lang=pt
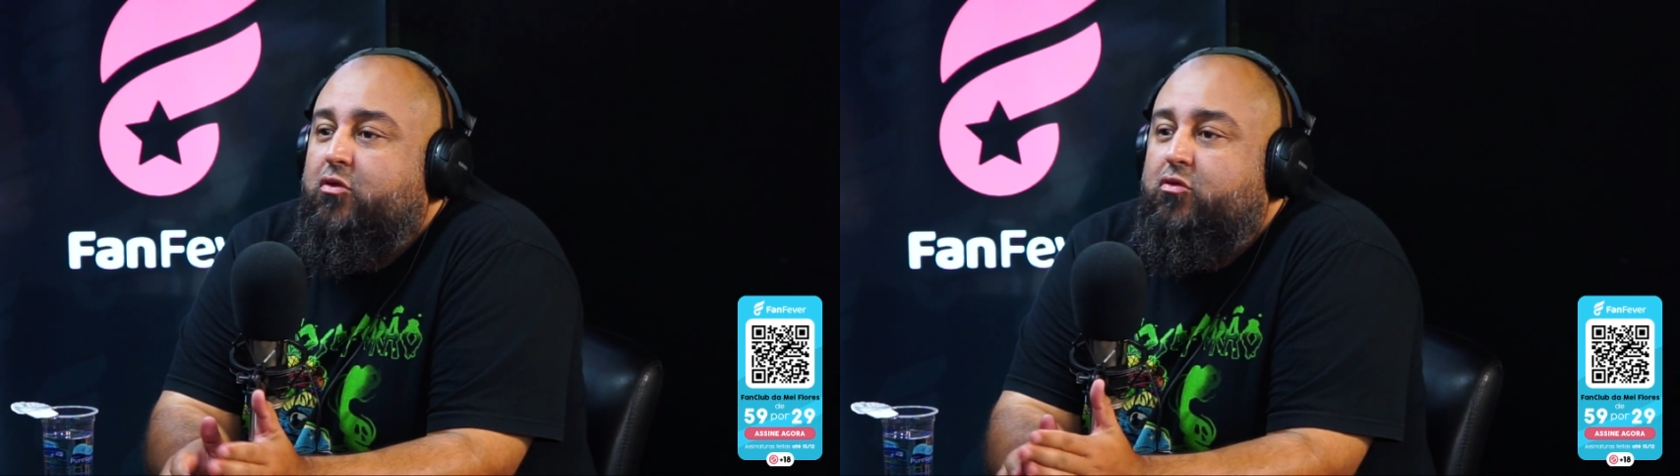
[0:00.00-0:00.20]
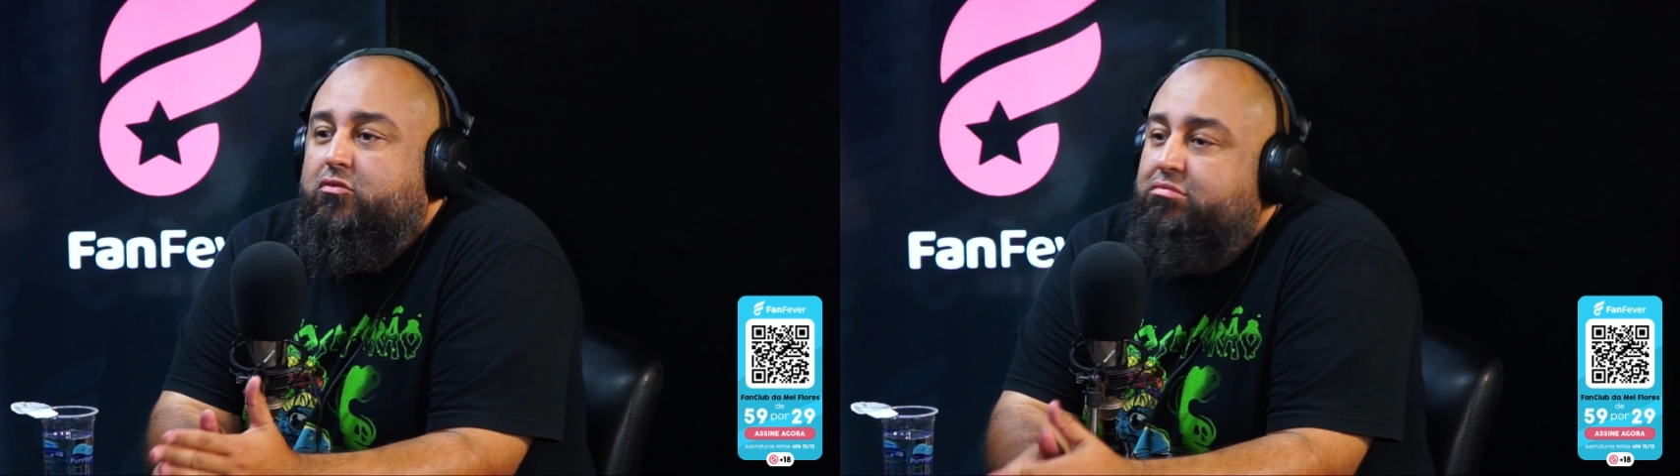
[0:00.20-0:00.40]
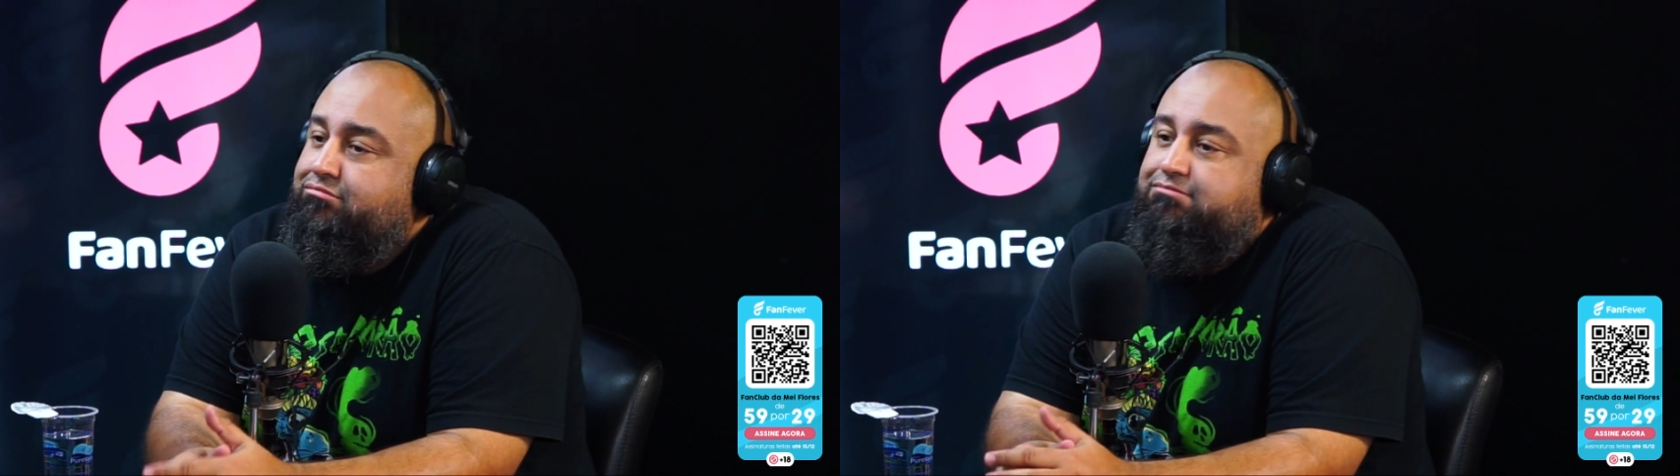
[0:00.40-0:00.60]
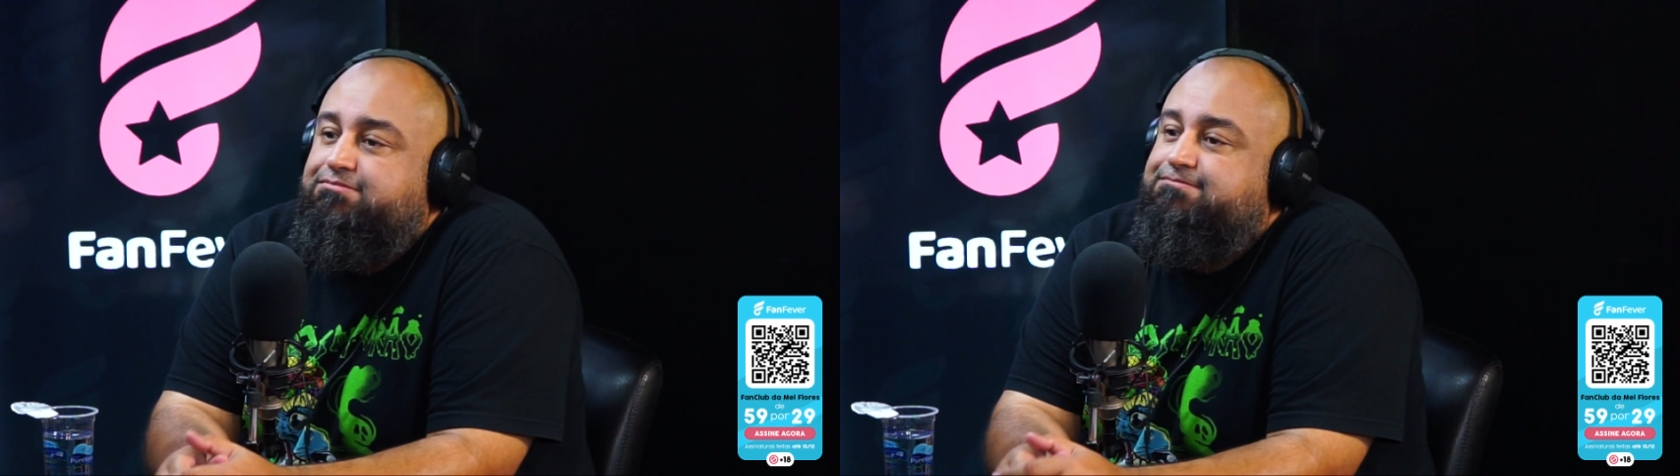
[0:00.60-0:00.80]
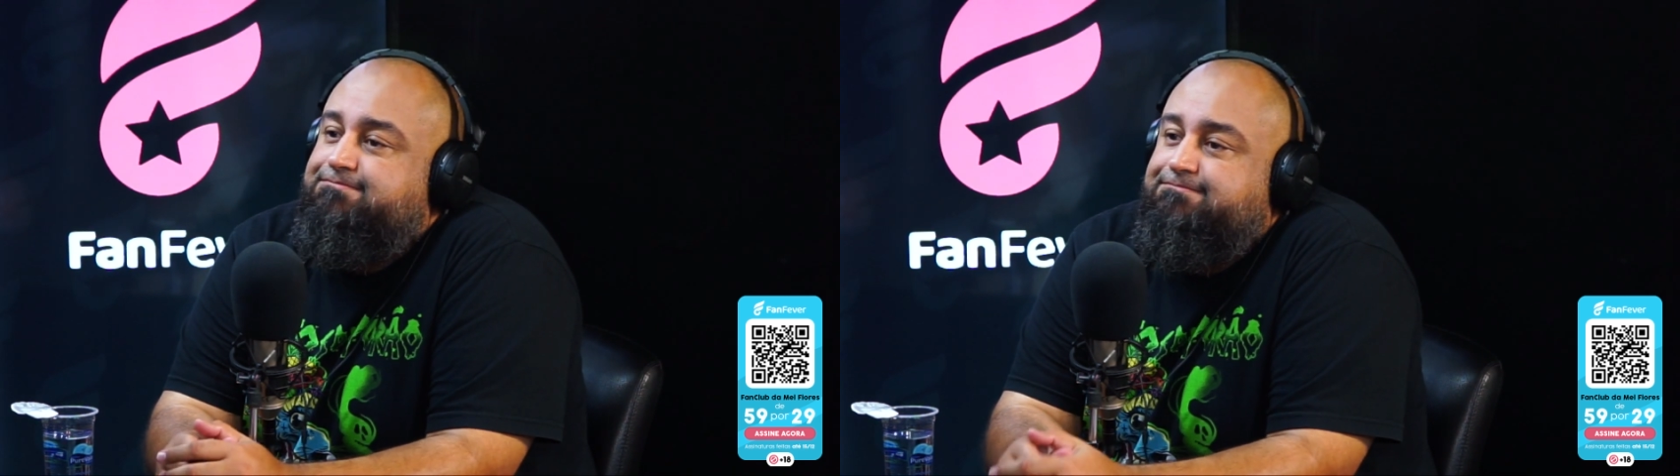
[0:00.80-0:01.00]
um
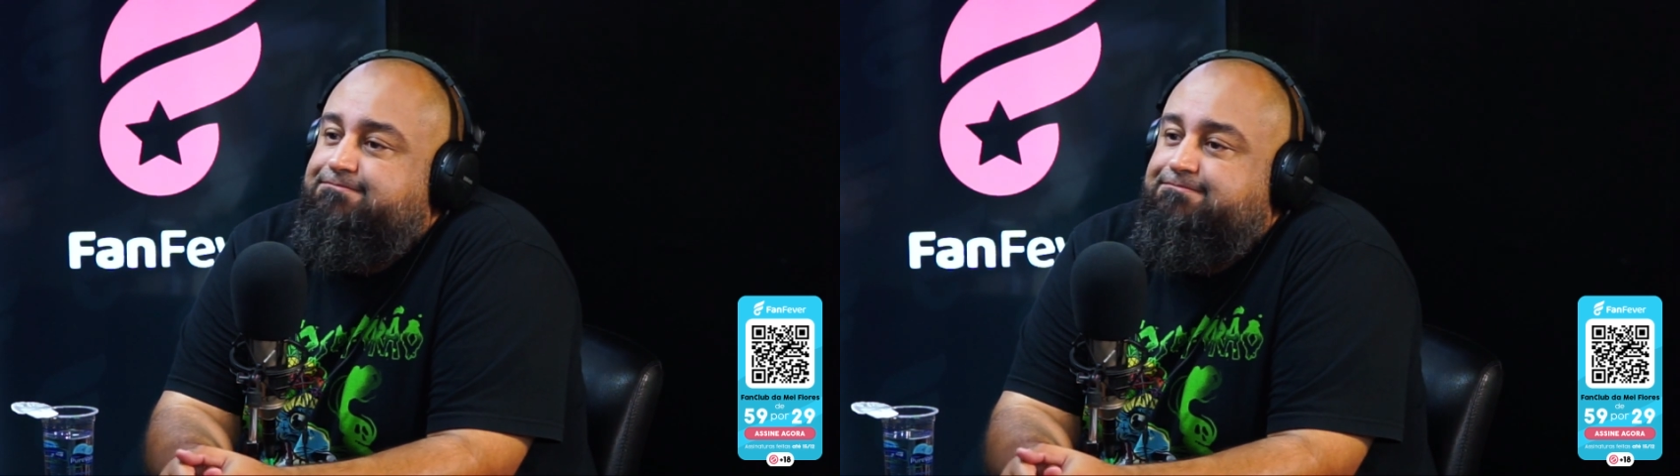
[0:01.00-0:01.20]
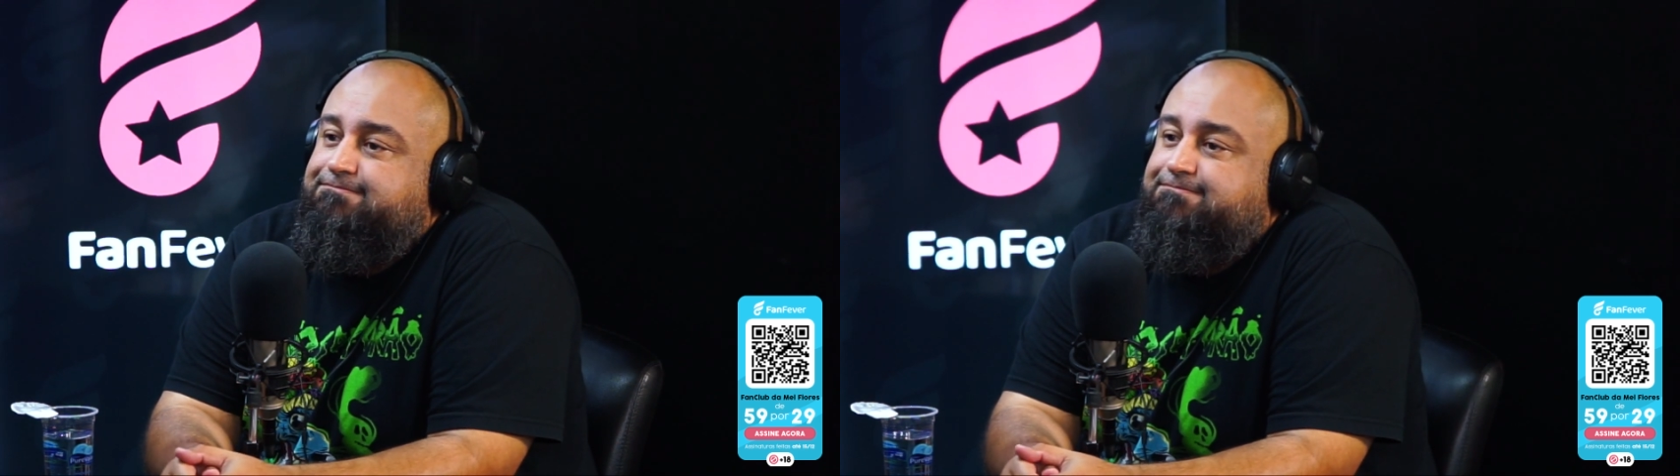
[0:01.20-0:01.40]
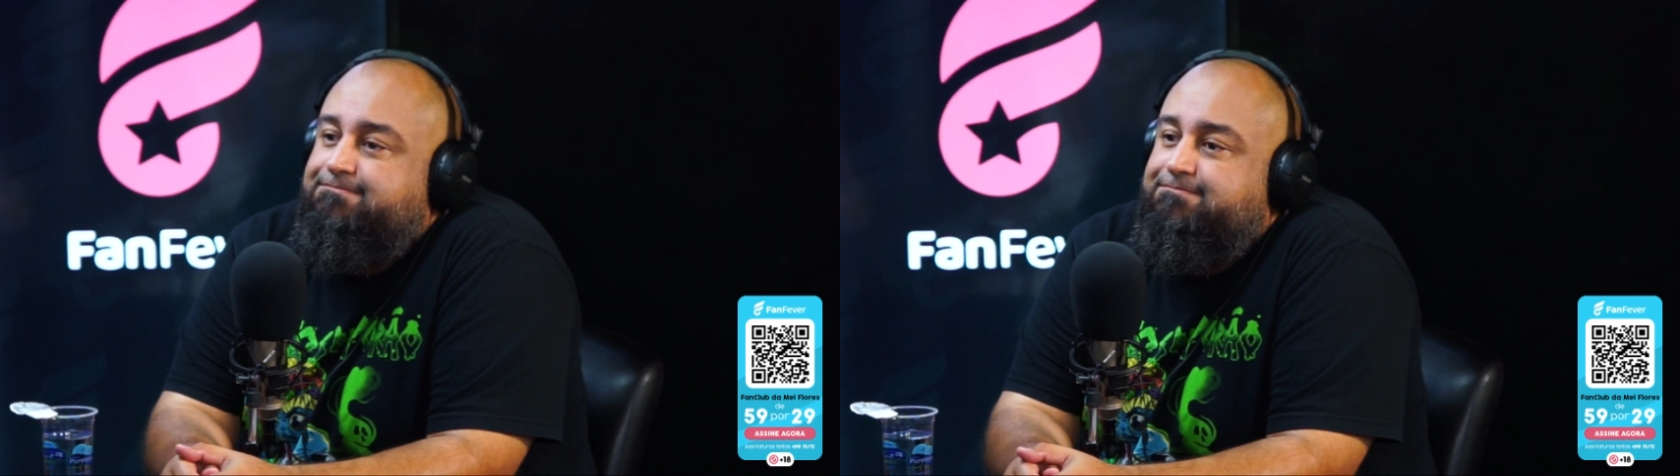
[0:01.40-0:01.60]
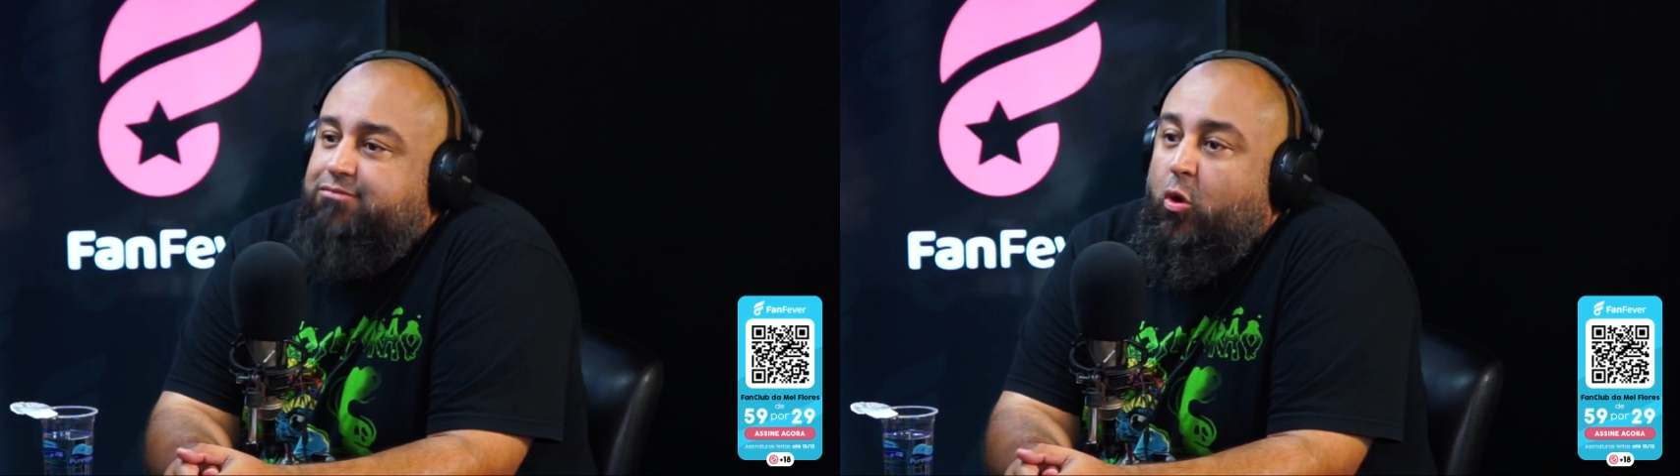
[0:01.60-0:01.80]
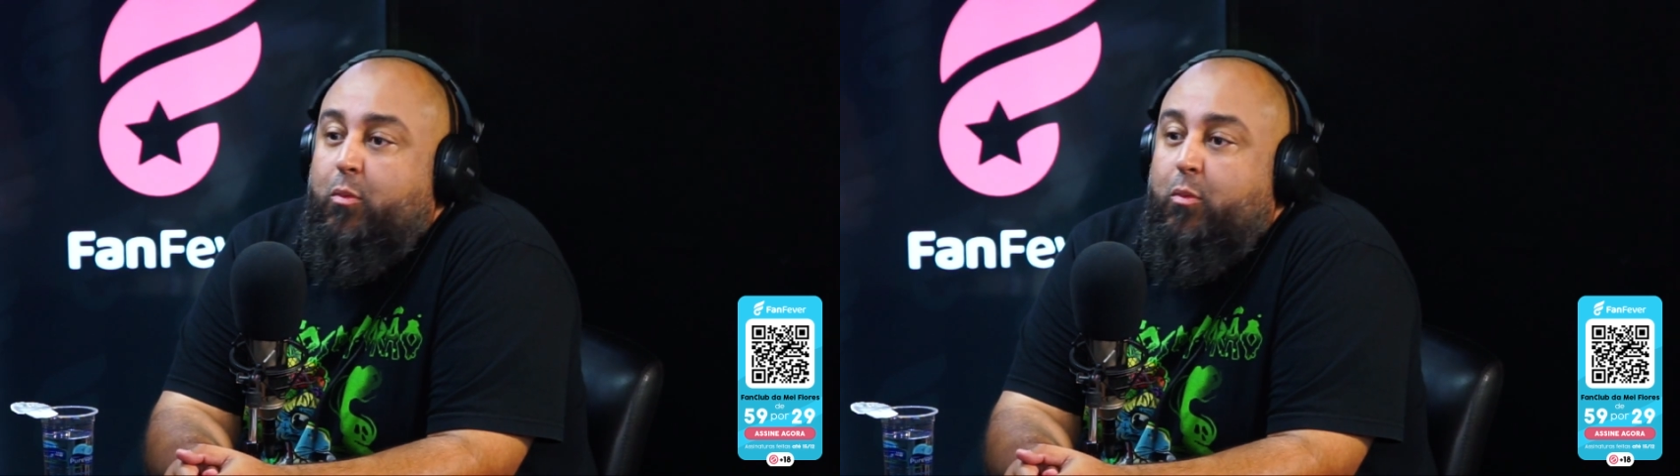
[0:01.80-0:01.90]
Ah, o médio. O